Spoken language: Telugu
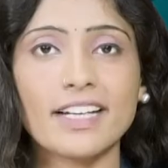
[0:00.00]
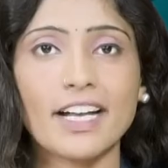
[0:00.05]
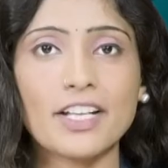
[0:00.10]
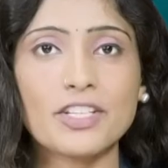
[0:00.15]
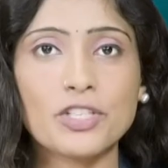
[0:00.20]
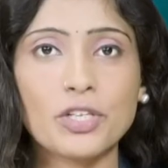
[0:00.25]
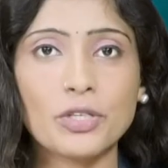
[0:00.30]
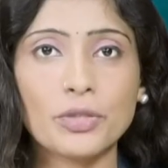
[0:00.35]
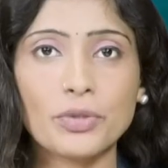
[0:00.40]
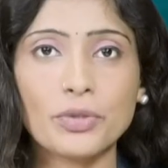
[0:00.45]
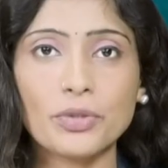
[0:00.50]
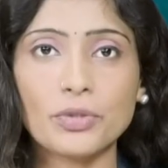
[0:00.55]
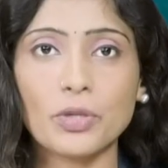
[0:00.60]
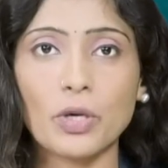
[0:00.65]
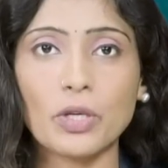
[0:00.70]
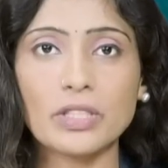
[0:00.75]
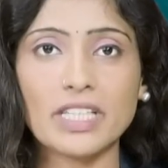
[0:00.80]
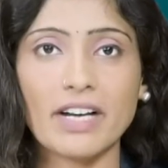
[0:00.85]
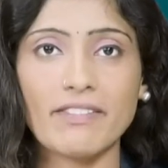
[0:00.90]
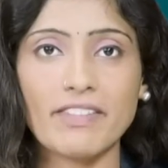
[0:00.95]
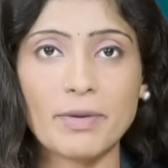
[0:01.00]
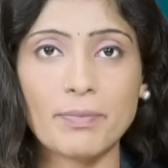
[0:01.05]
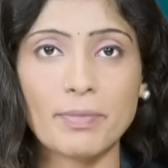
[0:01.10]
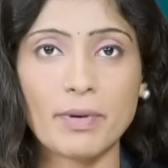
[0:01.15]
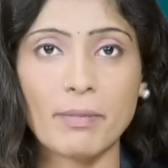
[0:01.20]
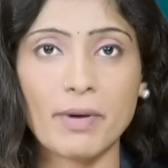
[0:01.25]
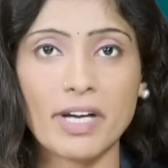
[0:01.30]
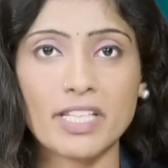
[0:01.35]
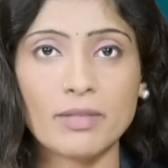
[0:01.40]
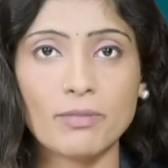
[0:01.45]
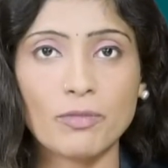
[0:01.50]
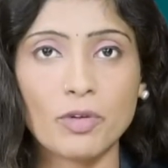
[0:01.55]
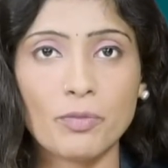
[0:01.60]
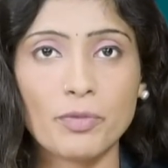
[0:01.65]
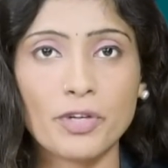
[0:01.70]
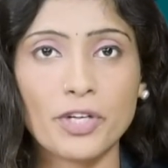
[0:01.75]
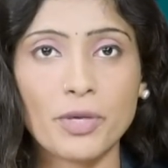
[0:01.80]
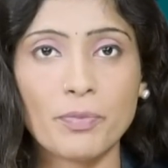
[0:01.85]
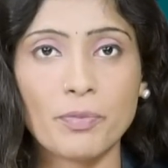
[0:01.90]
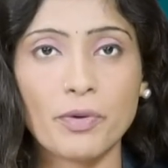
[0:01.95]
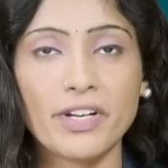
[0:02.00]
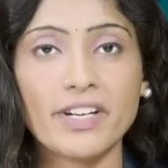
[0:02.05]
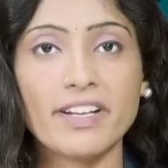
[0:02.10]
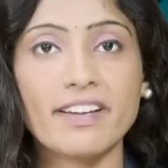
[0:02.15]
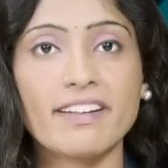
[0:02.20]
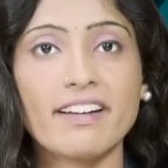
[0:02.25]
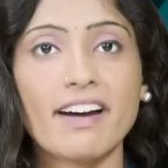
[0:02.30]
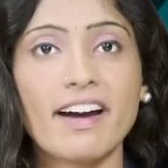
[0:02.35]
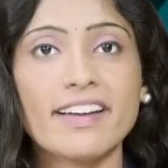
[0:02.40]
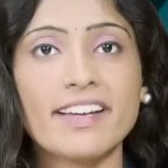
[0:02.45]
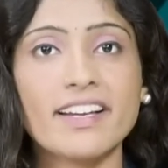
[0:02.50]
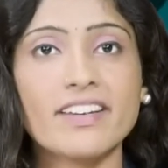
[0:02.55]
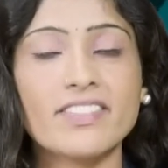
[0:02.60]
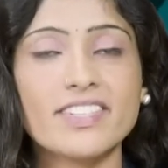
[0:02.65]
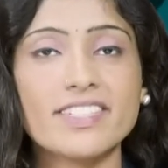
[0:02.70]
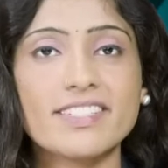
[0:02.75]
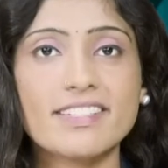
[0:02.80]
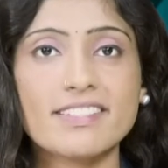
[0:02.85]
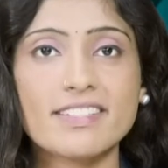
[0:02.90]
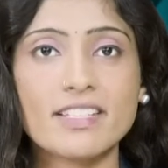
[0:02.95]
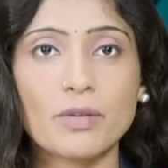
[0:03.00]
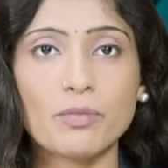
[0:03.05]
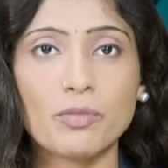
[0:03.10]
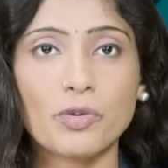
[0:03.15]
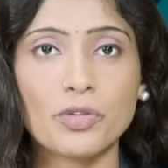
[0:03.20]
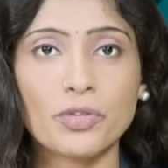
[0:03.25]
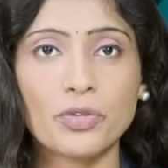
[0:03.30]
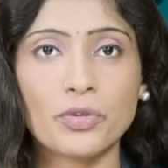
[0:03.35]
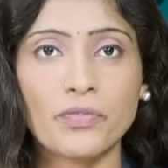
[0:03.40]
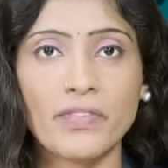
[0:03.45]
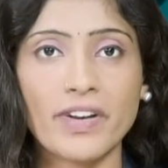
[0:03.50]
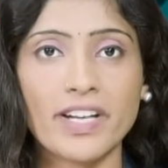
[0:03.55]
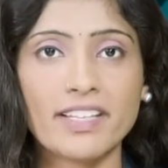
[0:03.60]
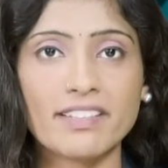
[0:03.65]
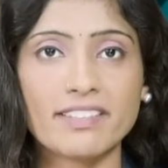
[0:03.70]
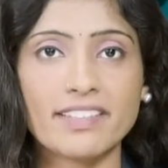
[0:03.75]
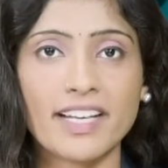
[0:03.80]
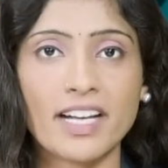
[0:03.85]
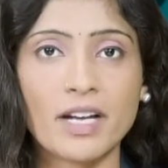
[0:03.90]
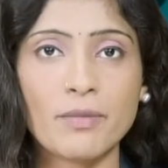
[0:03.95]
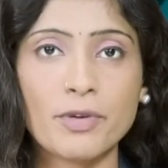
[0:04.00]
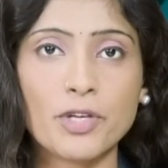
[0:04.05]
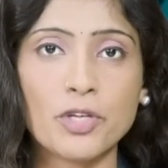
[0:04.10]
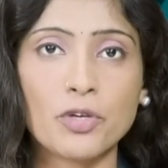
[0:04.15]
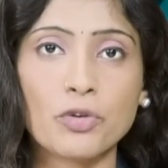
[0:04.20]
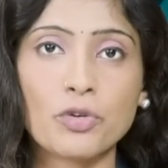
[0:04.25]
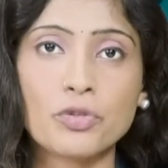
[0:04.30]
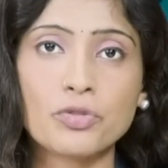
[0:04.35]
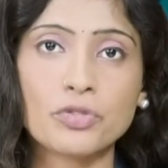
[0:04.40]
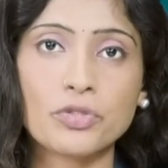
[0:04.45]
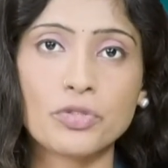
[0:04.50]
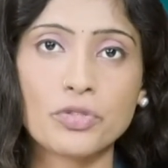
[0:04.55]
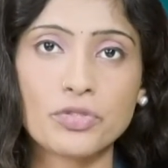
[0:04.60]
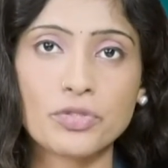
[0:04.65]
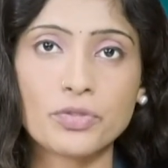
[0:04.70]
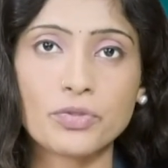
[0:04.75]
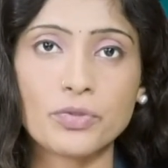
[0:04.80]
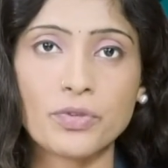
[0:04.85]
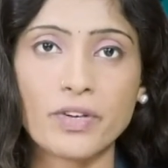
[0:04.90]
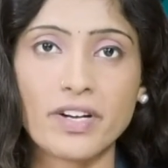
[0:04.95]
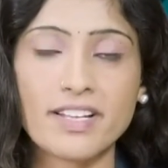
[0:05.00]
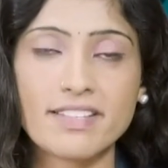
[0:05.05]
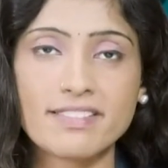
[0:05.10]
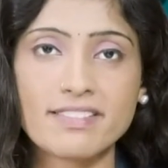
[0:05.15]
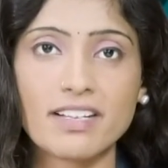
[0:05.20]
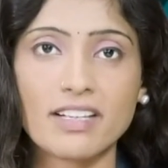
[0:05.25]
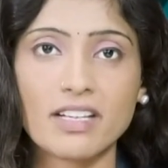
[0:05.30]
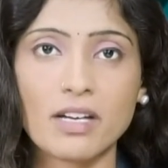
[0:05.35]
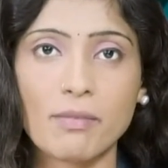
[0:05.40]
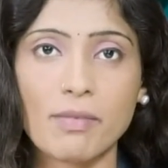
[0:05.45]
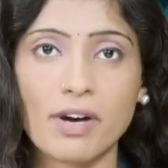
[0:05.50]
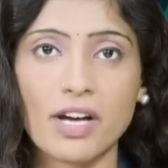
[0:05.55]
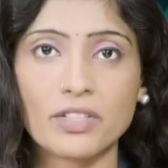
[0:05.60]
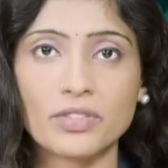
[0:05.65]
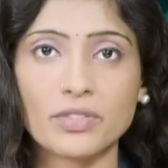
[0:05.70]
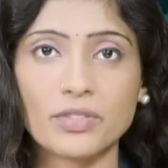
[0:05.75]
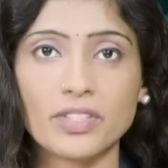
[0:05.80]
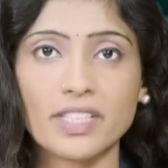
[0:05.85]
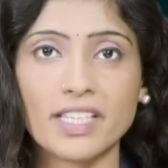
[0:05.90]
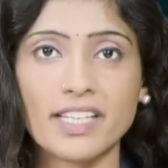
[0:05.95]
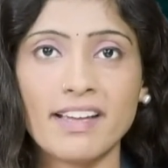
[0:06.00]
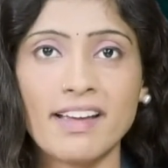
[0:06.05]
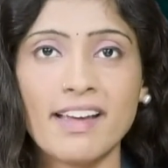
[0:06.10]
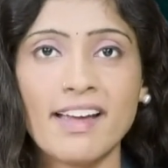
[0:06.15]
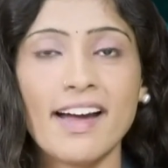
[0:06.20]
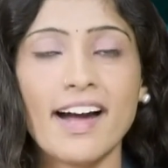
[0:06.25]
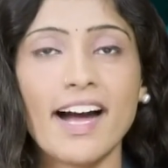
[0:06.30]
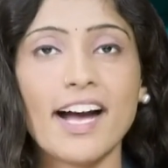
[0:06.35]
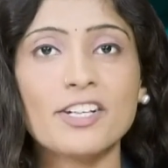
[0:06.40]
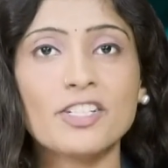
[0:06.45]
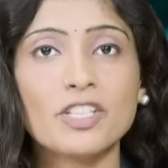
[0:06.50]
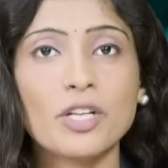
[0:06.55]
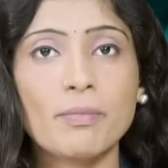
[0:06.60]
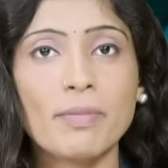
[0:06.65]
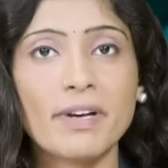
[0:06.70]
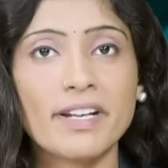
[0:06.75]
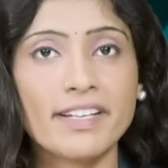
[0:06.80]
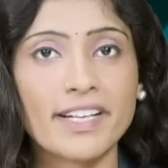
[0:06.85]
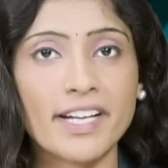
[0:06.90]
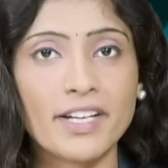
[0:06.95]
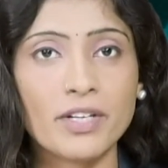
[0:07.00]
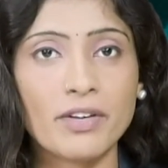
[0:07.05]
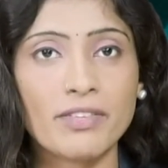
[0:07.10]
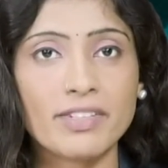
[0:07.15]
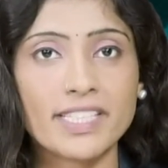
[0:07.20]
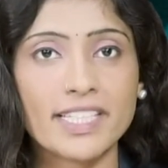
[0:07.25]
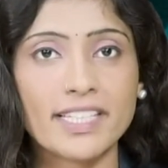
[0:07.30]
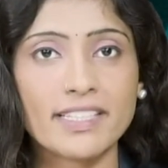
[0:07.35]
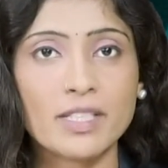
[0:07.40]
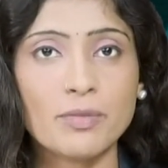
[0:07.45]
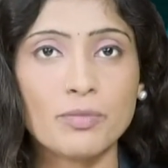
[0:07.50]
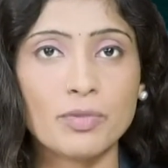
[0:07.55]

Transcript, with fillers: కచ్లూరు గోదావరి ప్రమాదంలో మునిగిపోయిన రాయల్ వశిష్ట బోటును వెలికి తీయడం ఈ రోజు రోజుకు క్లిష్టంగా మారుతోంది అక్టోబర్ రెండవ తేదీ